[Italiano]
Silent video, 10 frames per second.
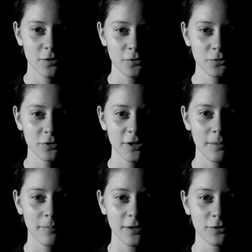rotto
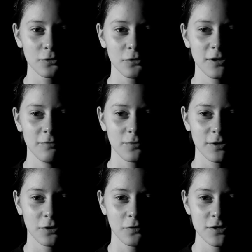dal mento infin
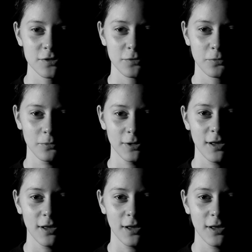dove si trulli.